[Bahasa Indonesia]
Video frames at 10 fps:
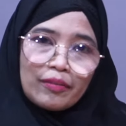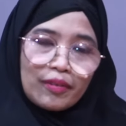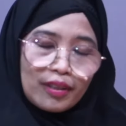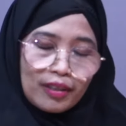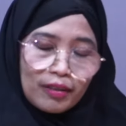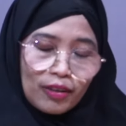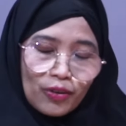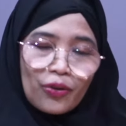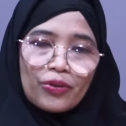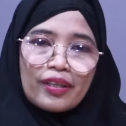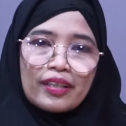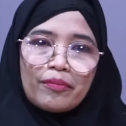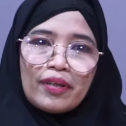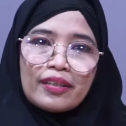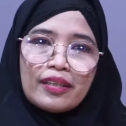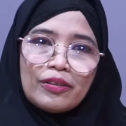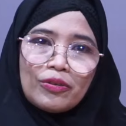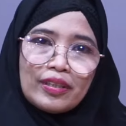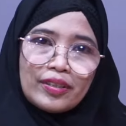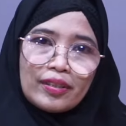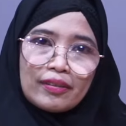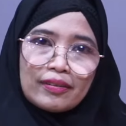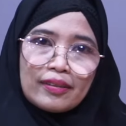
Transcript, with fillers: uh, corona yang melanda Indonesia.